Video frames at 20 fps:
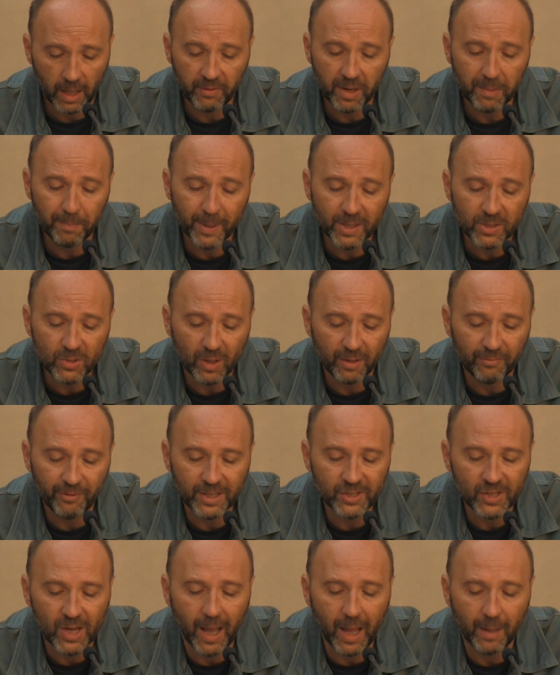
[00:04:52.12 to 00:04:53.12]
Avrei perso la
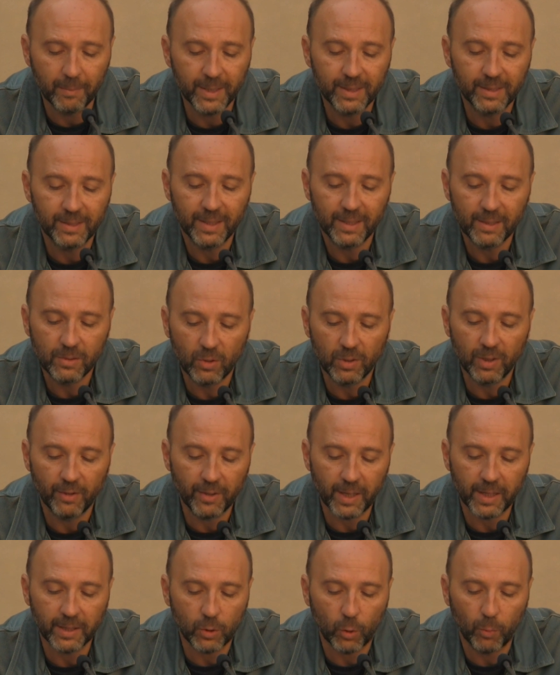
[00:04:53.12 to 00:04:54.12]
faccia ammettendo di
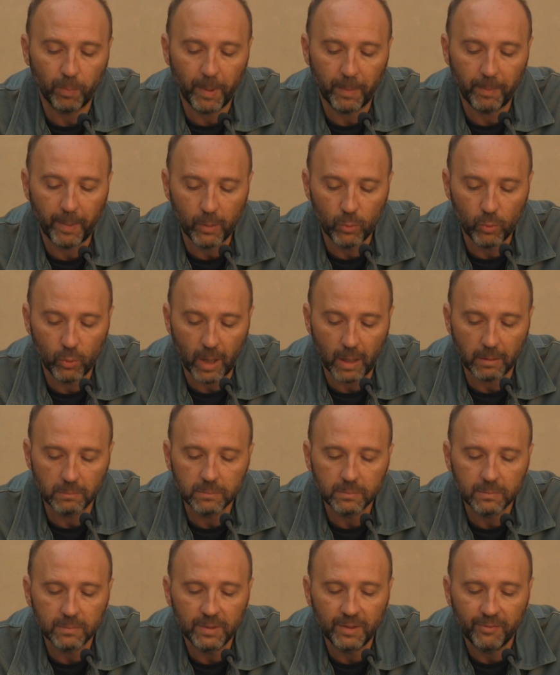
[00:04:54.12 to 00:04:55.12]
avere troppa
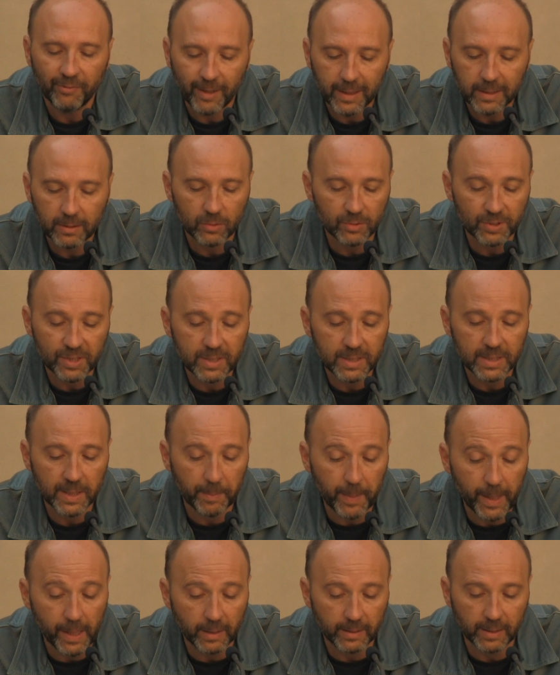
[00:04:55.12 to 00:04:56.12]
paura, di fatto senza
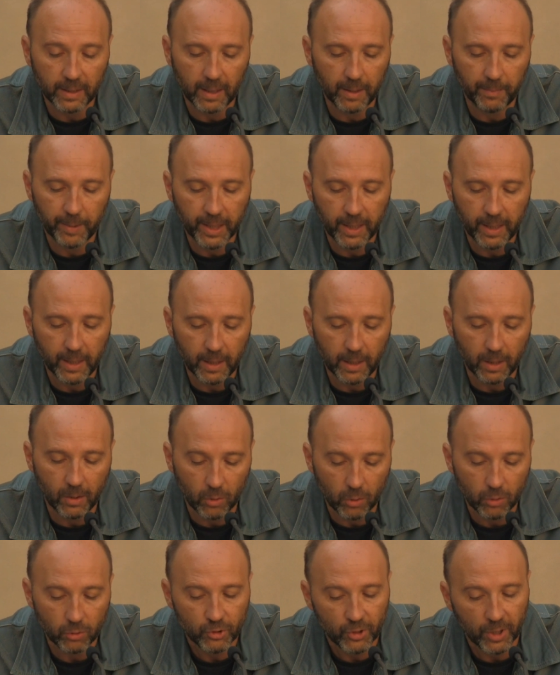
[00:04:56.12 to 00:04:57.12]
perderla, perché
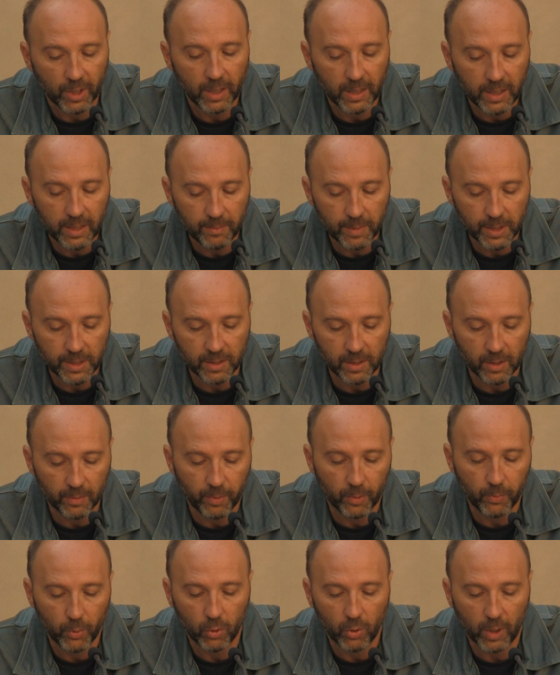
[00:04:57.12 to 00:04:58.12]
riconoscere i limiti del
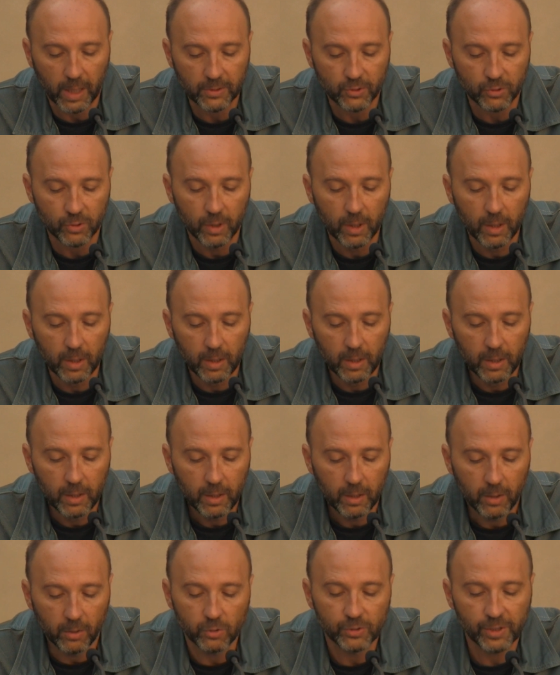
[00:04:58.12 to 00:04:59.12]
proprio coraggio
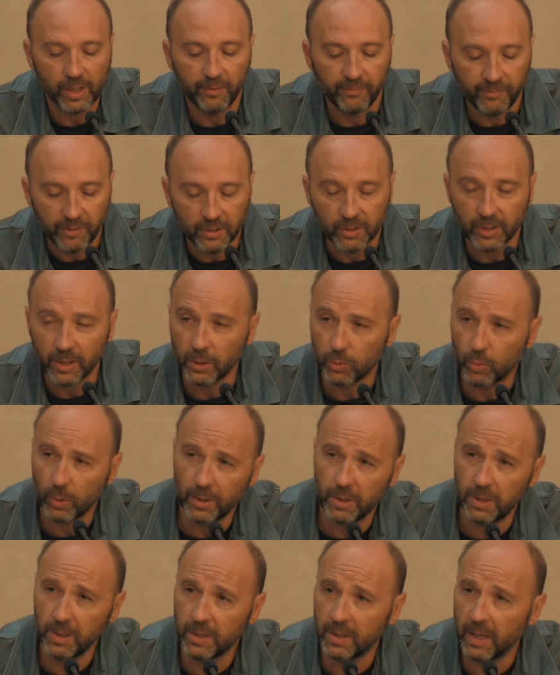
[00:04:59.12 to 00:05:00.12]
non scalfisce la tua
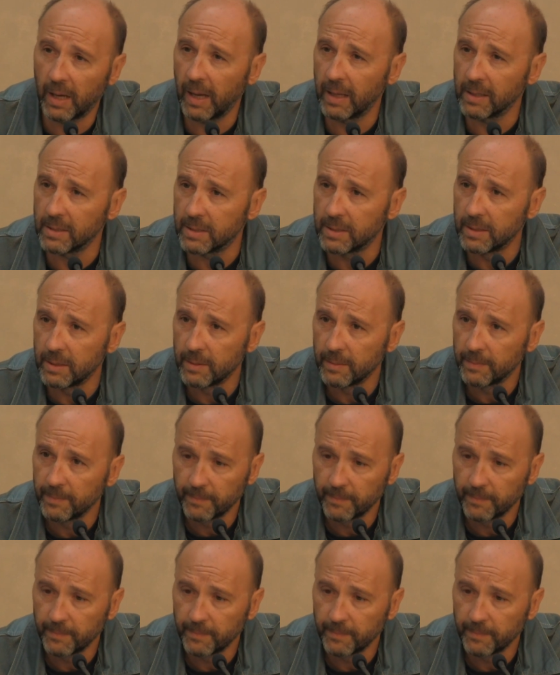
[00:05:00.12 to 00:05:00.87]
dignità, anzi.